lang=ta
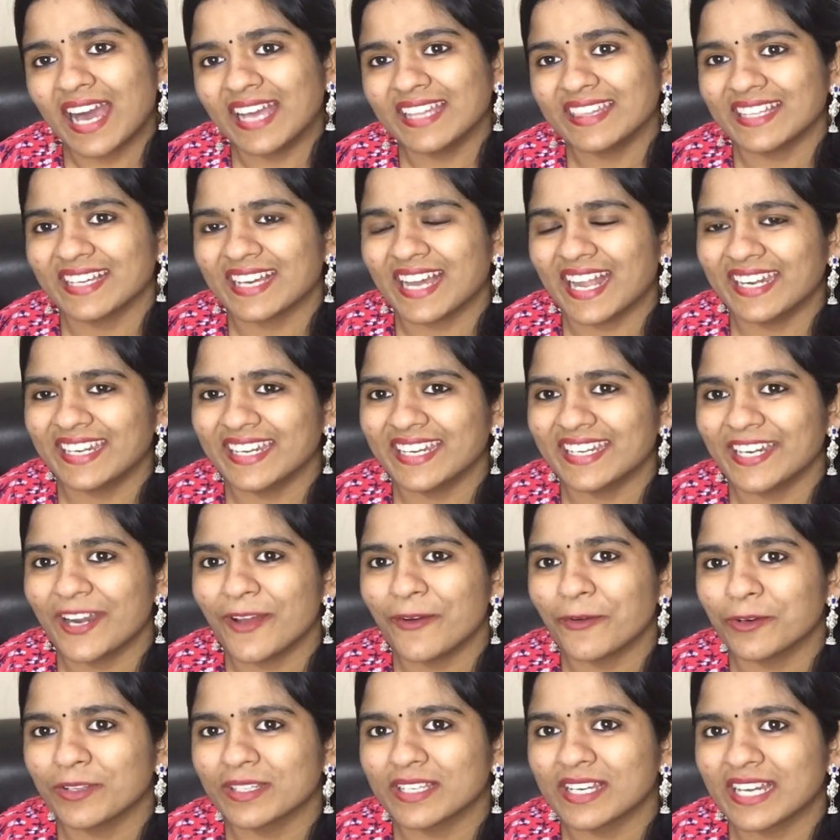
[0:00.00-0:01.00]
அந்த
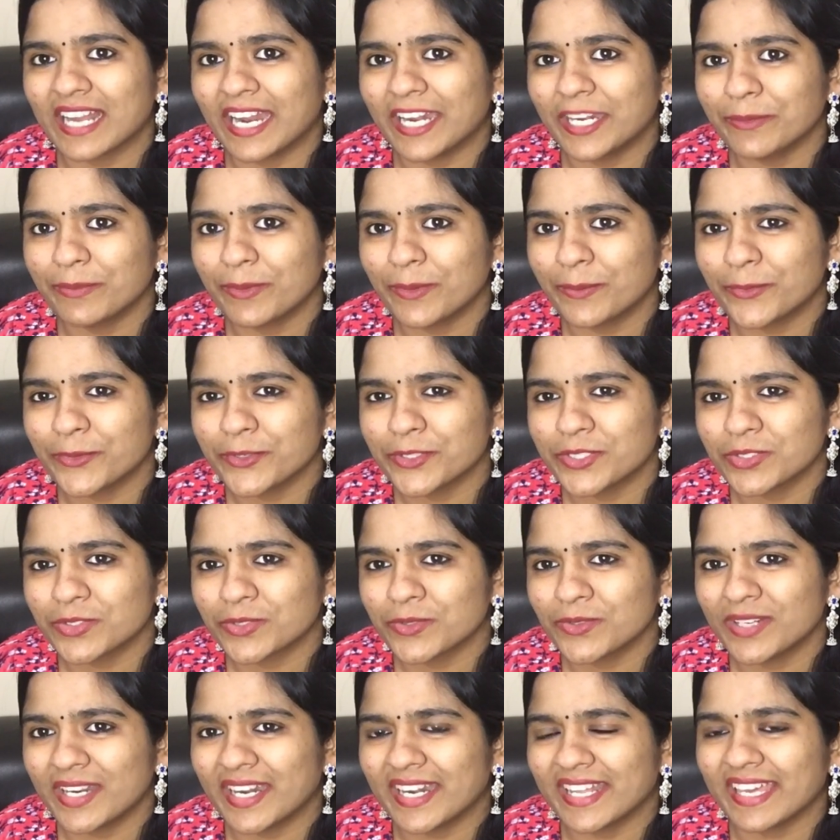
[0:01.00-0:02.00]
கண்டென்ட்லாம் உங்களுக்கு கண்டிப்பாக
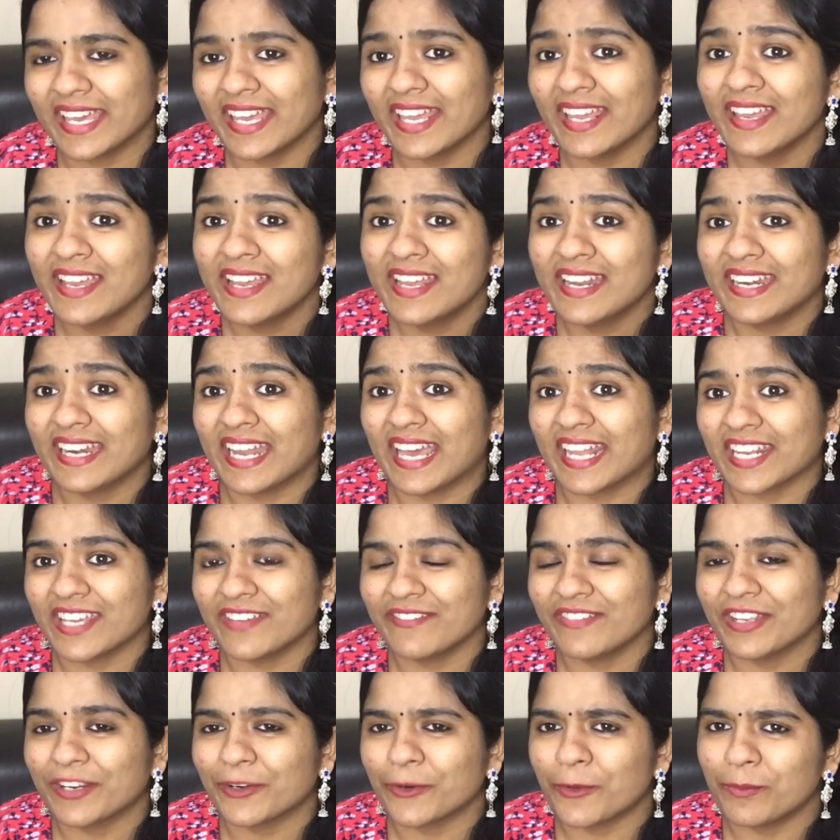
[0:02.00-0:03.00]
பிடிச்சிருக்கும்னு நினைக்கிறேன்
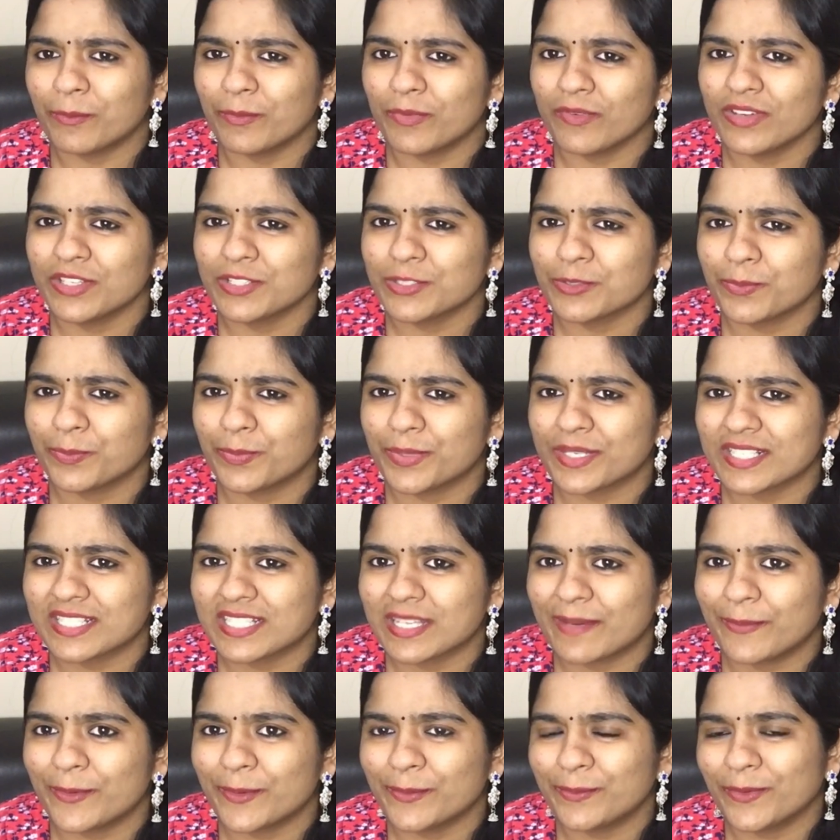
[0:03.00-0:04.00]
நிறைய பேர் ரொம்பவே சூப்பராக
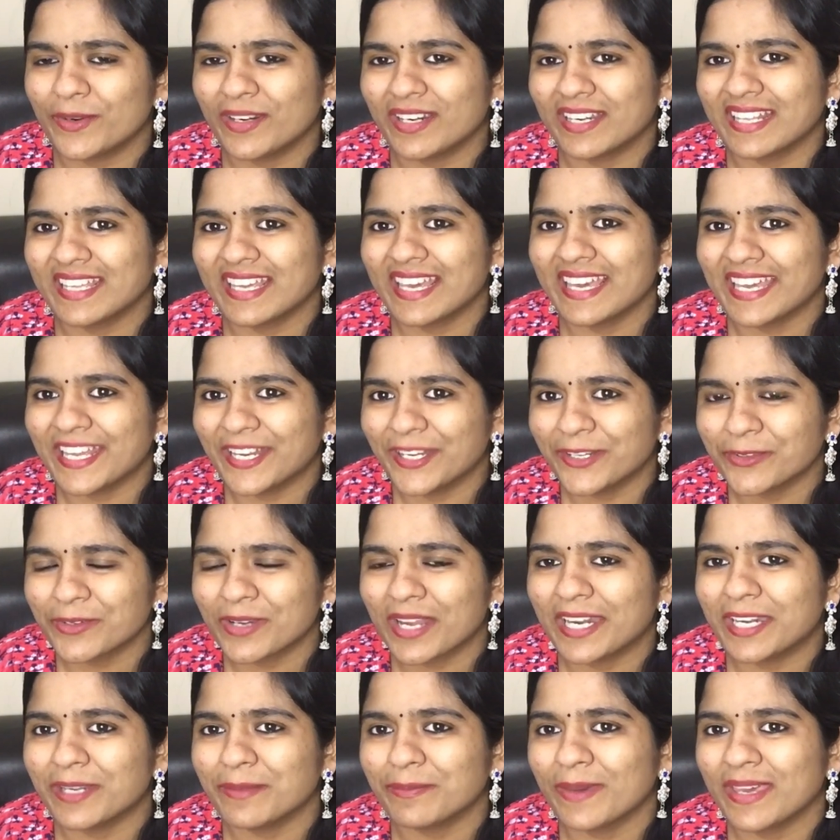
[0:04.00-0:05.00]
சப்போர்ட் பண்ணுறீங்க
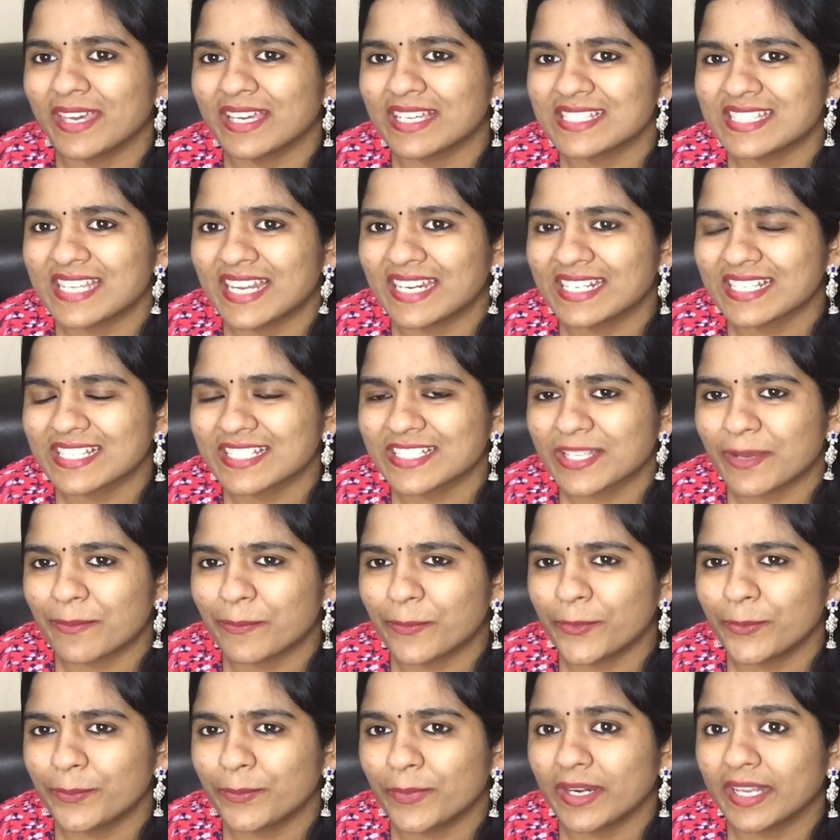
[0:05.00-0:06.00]
இன்னும் கண்டிப்பாக எங்கள் சேனலுக்கு
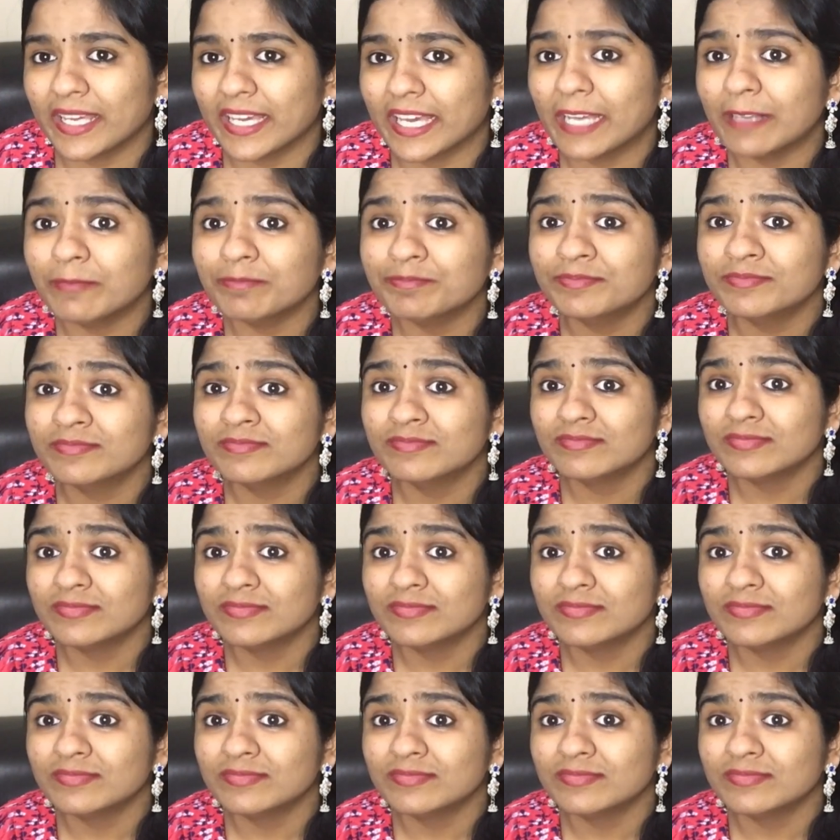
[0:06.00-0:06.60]
சப்போர்ட் பண்ணுங்கள்